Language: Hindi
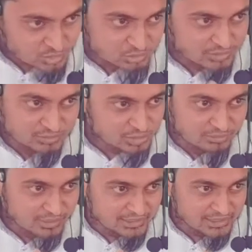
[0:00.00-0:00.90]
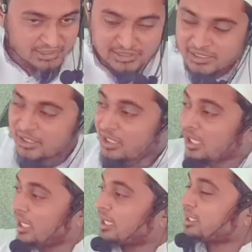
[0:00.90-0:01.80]
उस वक्त मुसलमान ऐसे नहीं थे
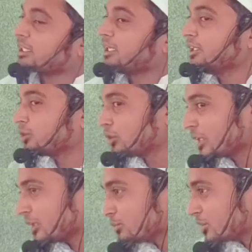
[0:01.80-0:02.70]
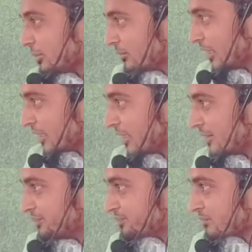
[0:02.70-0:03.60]
अगर कहीं कोई गैर मुस्लिम देख ले